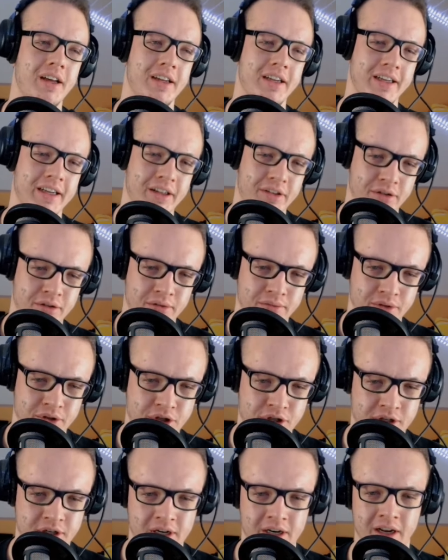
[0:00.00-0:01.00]
Jetzt gucken wir
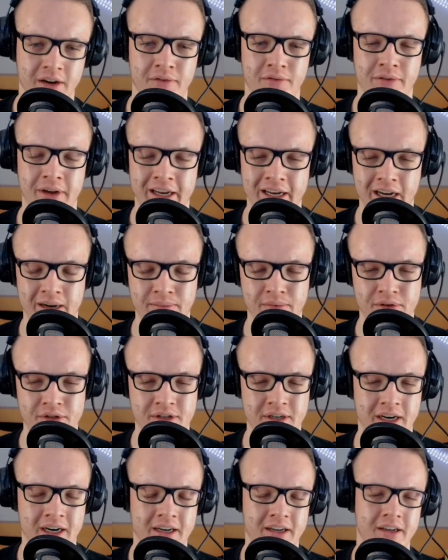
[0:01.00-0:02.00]
uns still an. Fake haben wir
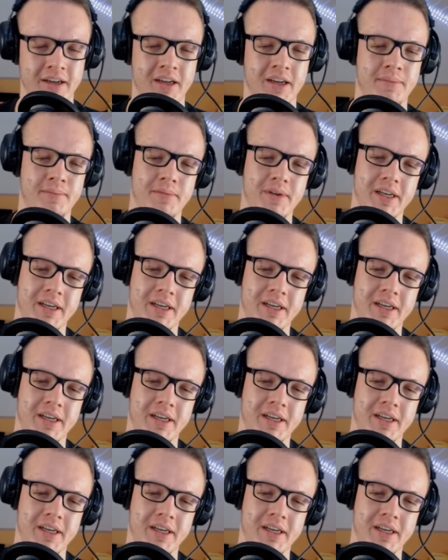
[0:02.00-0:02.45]
uns gerade gegeben.